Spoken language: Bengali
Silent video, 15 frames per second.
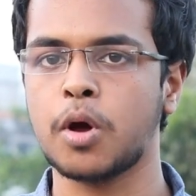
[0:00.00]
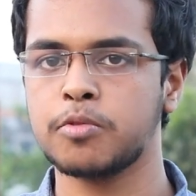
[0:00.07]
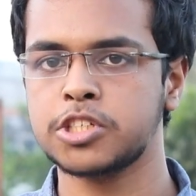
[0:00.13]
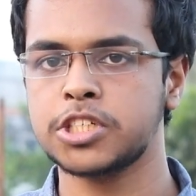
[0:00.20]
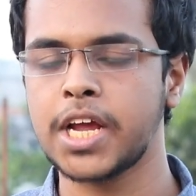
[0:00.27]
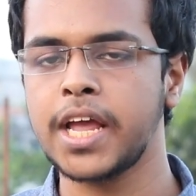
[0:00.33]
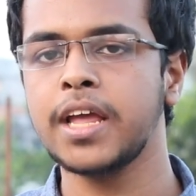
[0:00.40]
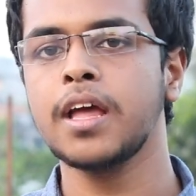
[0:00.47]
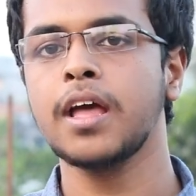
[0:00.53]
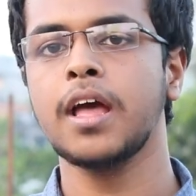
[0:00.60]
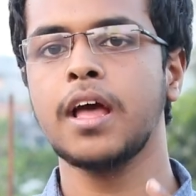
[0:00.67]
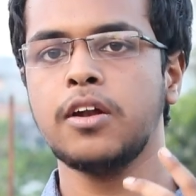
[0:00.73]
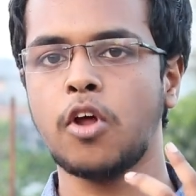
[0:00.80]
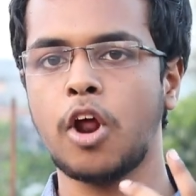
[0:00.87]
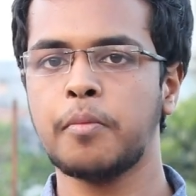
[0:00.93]
সমস্যায়
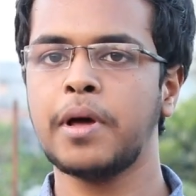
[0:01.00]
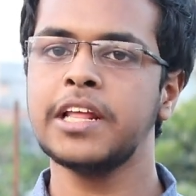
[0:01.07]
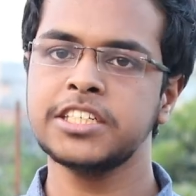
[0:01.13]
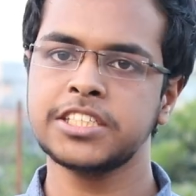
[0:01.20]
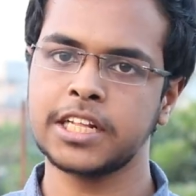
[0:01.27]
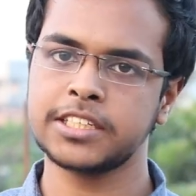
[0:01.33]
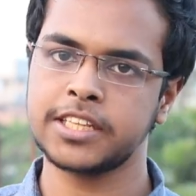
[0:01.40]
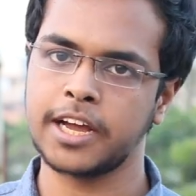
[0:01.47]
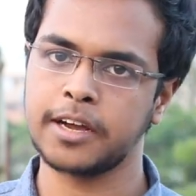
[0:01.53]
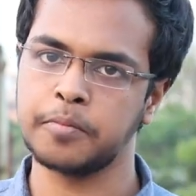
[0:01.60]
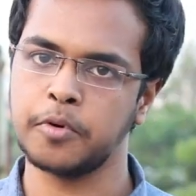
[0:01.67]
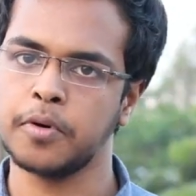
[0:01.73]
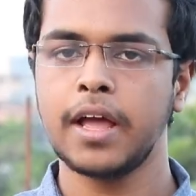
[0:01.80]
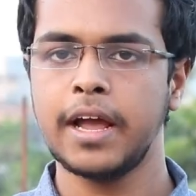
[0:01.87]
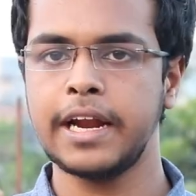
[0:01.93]
নর্মালি সাথে
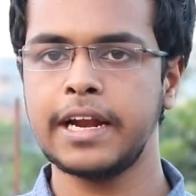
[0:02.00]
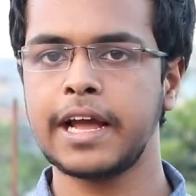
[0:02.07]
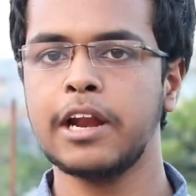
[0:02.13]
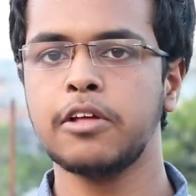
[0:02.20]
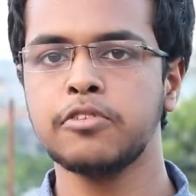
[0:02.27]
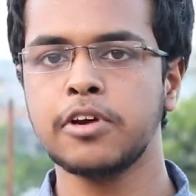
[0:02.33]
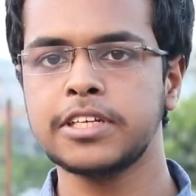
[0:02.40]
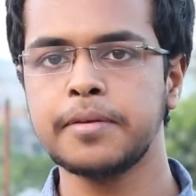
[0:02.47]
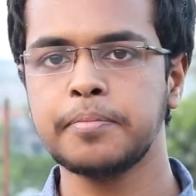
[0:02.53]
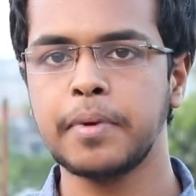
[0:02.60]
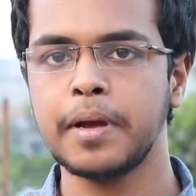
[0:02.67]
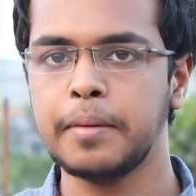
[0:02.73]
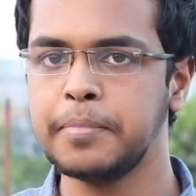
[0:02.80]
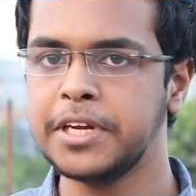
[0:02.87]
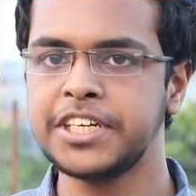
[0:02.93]
থাকবো এটা গেল দু হাজার
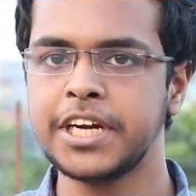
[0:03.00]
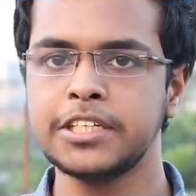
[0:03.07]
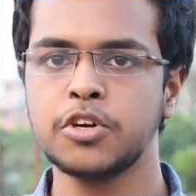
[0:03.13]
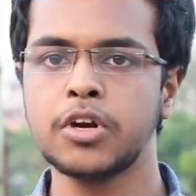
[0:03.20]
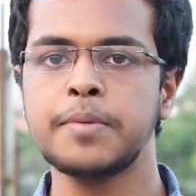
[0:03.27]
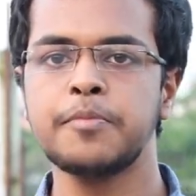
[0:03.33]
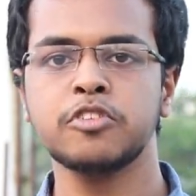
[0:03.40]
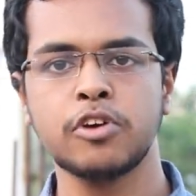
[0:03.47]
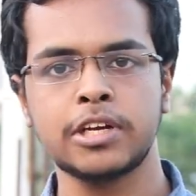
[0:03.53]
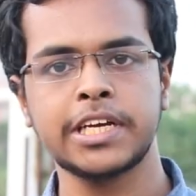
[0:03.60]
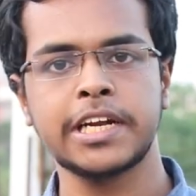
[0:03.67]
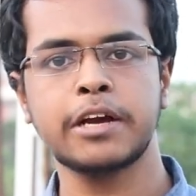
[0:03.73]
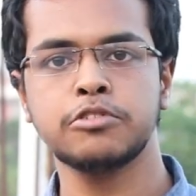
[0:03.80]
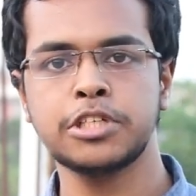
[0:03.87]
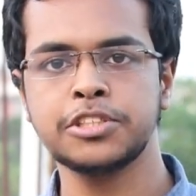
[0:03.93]
বিশের জন্য এবং দু
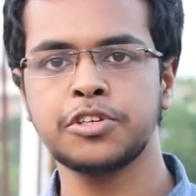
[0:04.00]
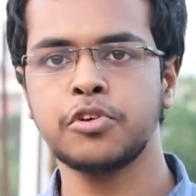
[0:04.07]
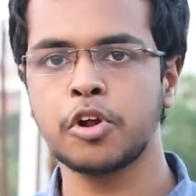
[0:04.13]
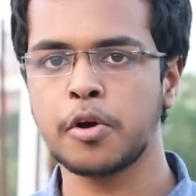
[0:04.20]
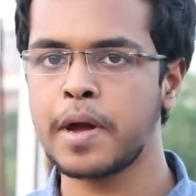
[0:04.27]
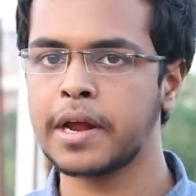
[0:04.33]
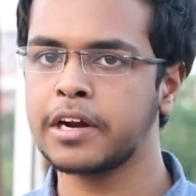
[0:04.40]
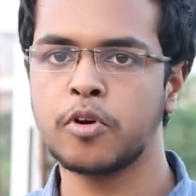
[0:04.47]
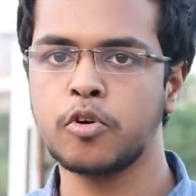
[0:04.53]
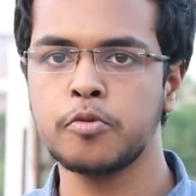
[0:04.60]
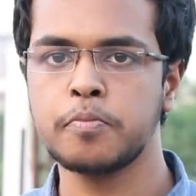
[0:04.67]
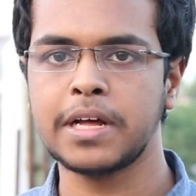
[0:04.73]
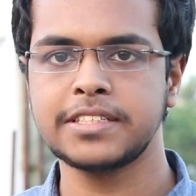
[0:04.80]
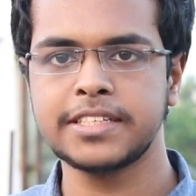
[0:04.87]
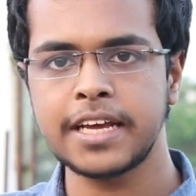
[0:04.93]
হাজার একুশের জন্য এরকম একটা
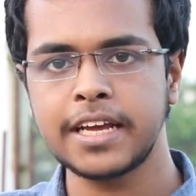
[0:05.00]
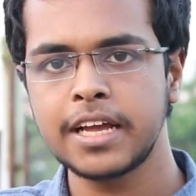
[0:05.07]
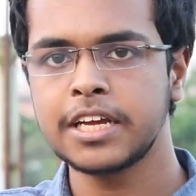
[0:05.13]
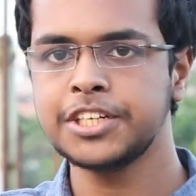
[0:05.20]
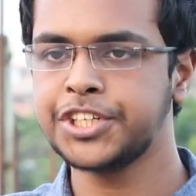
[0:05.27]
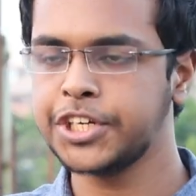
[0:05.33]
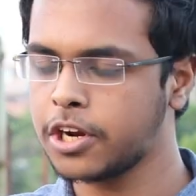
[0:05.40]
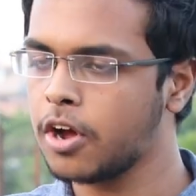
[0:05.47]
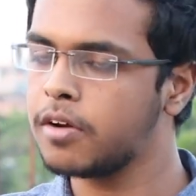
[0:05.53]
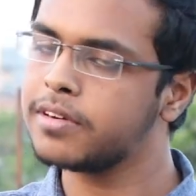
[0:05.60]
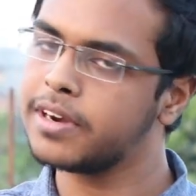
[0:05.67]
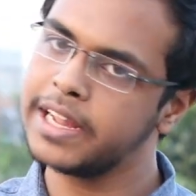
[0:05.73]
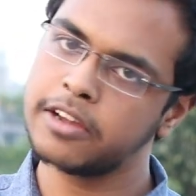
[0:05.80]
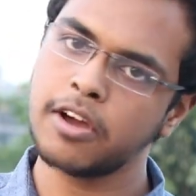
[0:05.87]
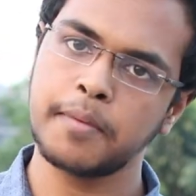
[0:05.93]
গ্রুপ আছে সেটাও
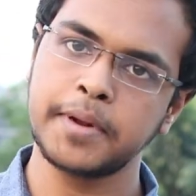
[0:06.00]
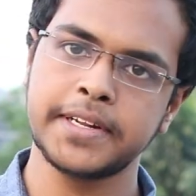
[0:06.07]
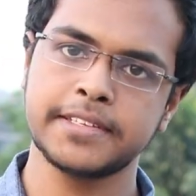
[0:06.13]
লিঙ্ক আমি